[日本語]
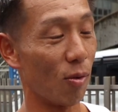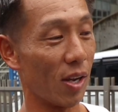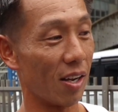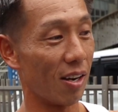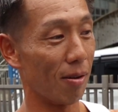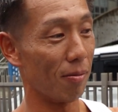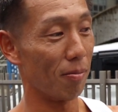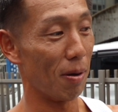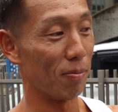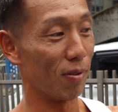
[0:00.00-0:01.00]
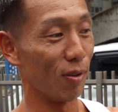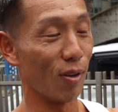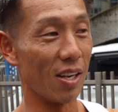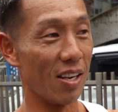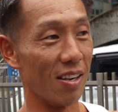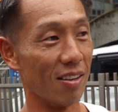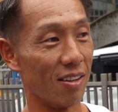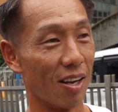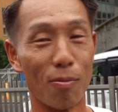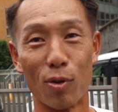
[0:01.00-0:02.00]
これからパンプするときに
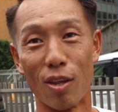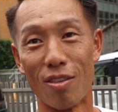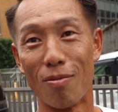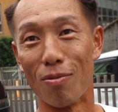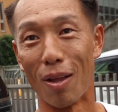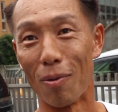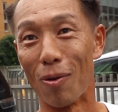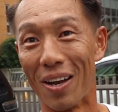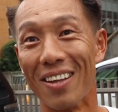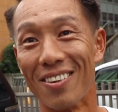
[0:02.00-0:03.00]
なんかポテトチップ食べようかなっ